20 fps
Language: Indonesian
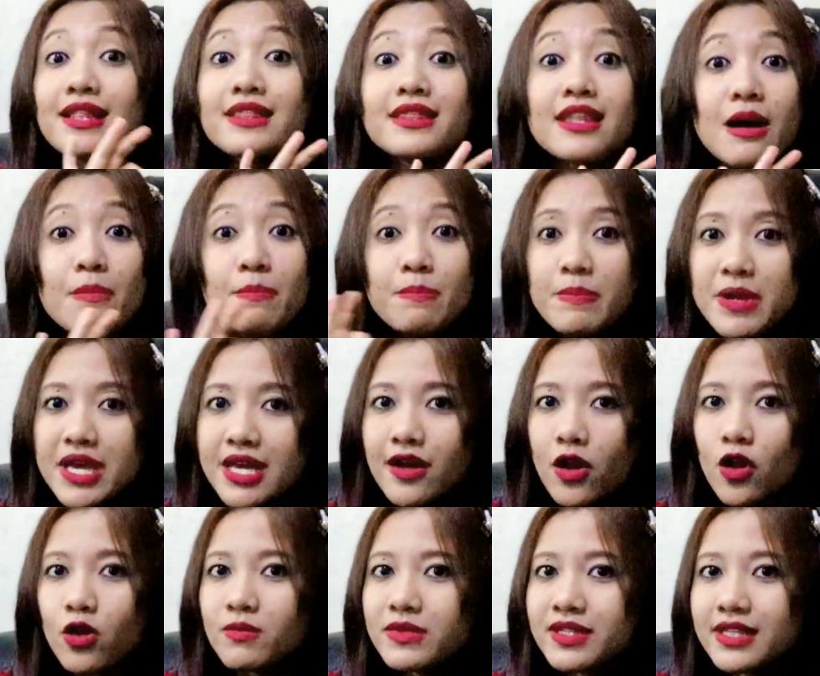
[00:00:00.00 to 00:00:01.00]
Tapi
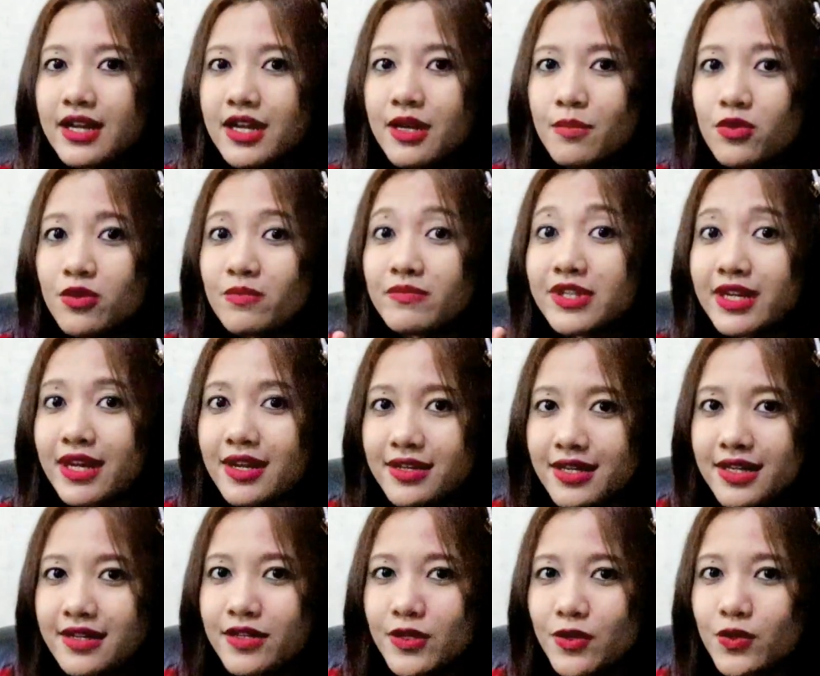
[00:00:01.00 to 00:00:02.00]
kalau misalnya belum
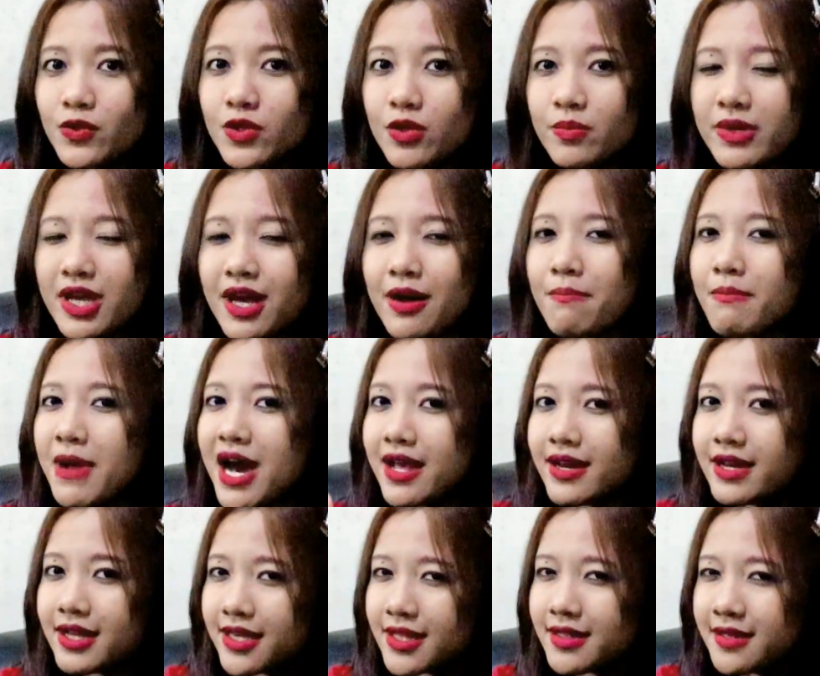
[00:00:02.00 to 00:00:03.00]
trending di YouTube ya,
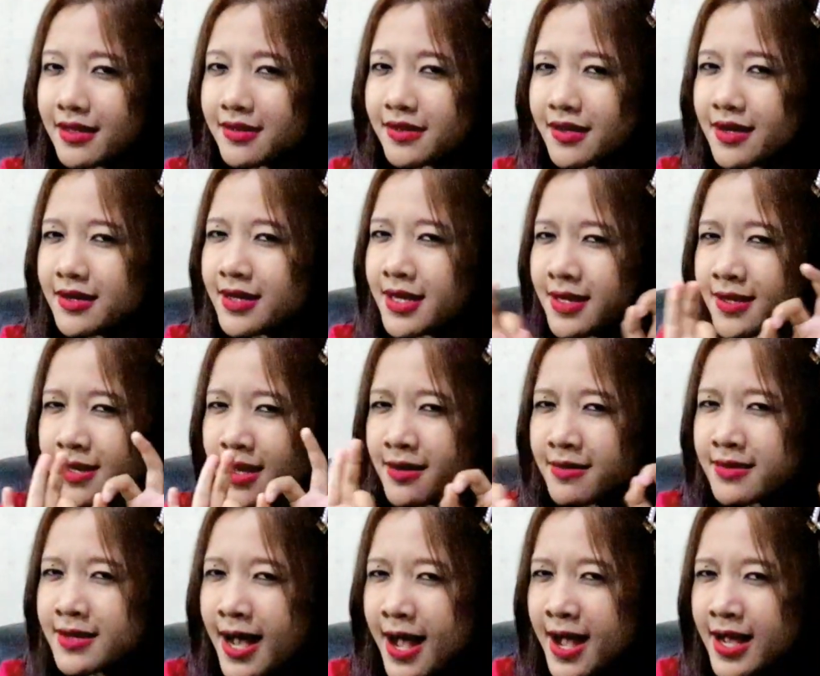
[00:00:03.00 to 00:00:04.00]
mari kita
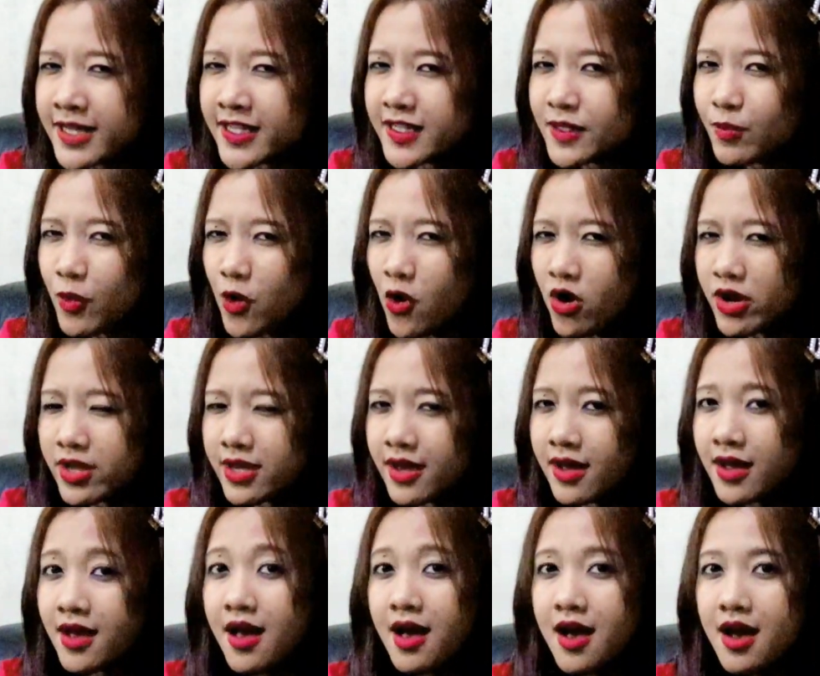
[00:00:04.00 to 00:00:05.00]
trendingkan guys.
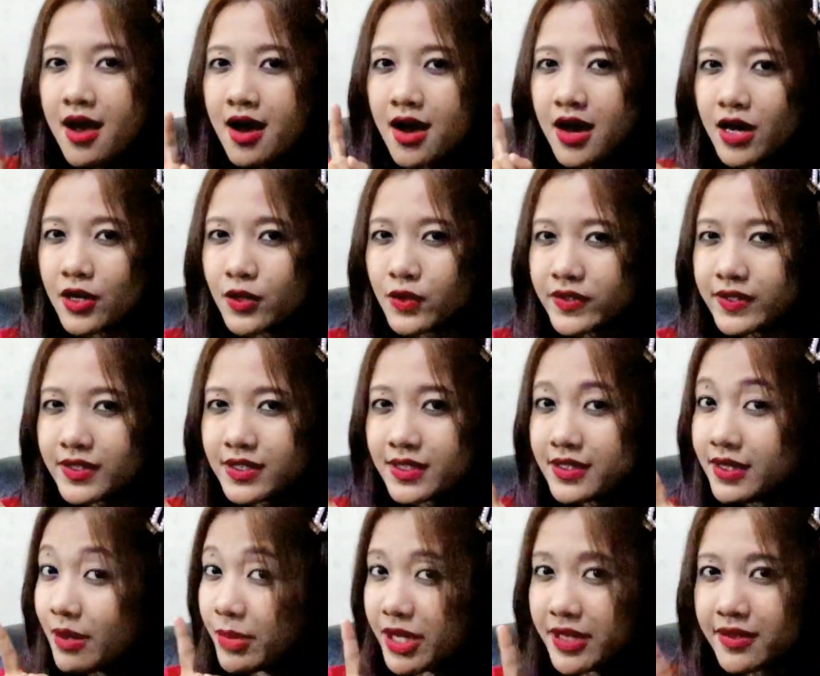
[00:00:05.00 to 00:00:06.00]
Pokoknya harus
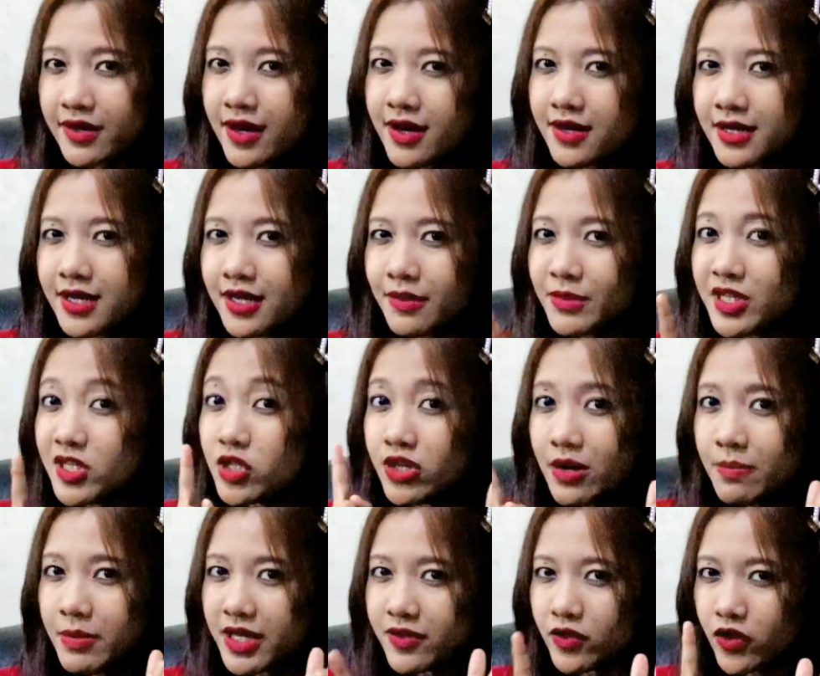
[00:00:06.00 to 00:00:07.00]
capek trending,
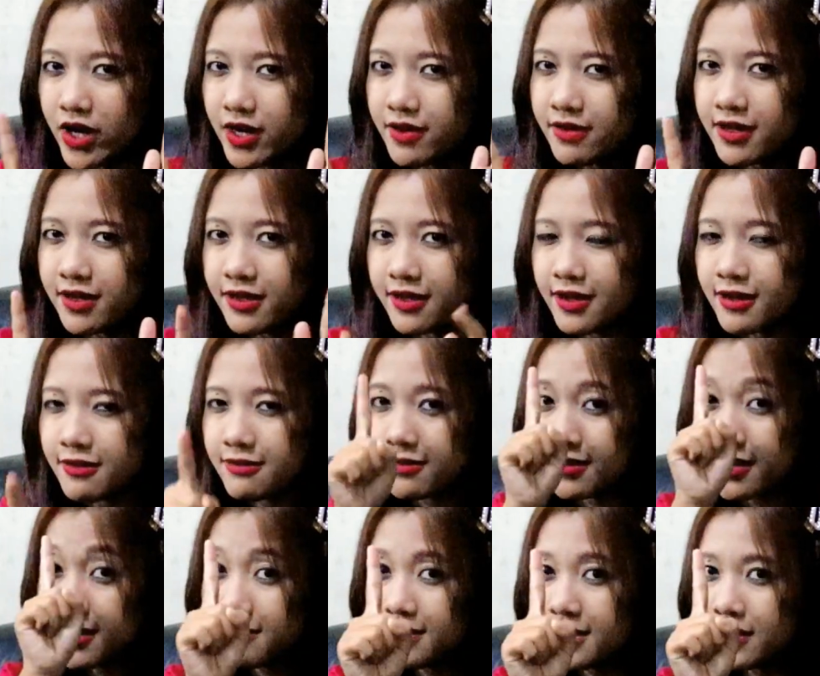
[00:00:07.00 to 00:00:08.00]
mencapai trending ya
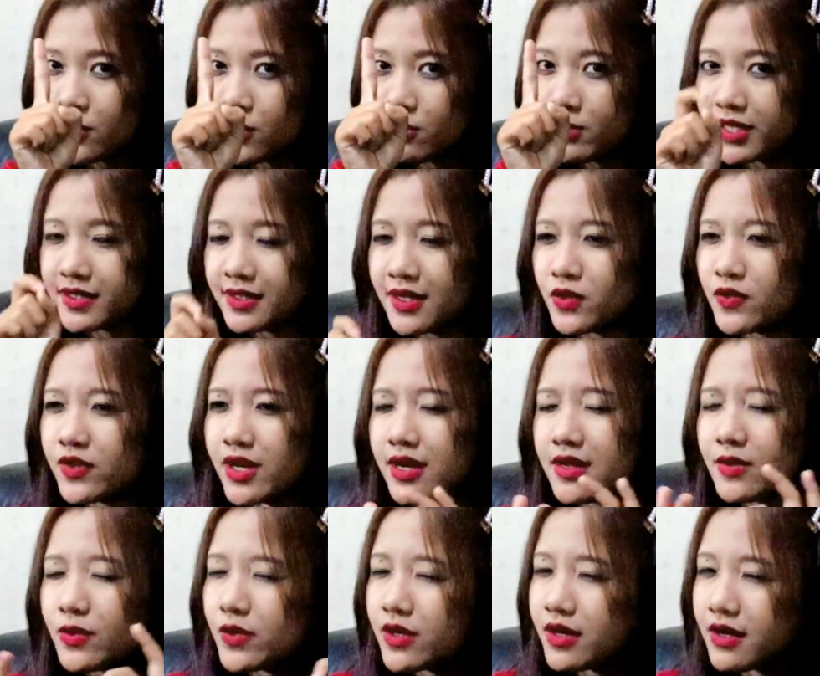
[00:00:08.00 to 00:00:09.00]
Trending nomor satu karena
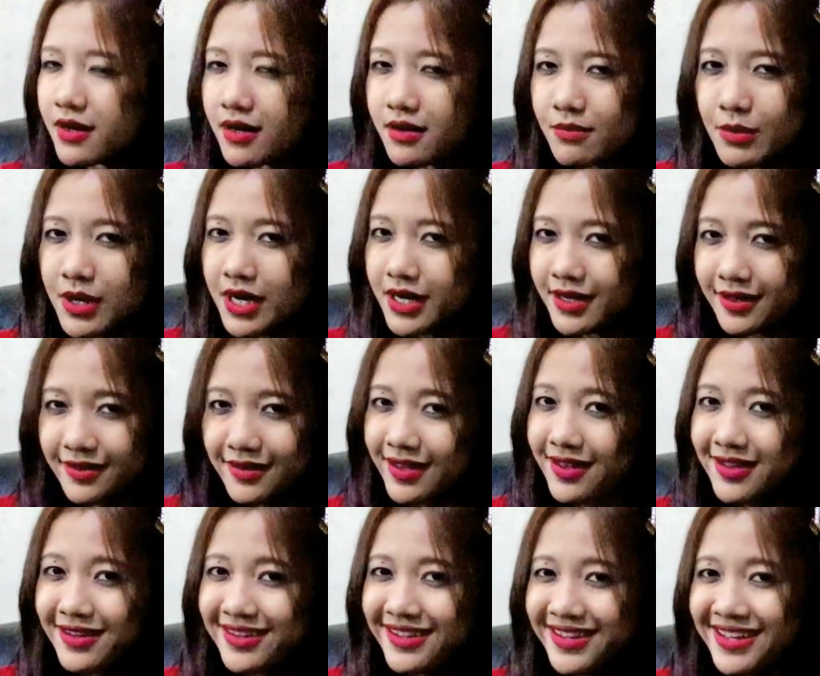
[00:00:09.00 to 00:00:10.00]
itu keren banget ya.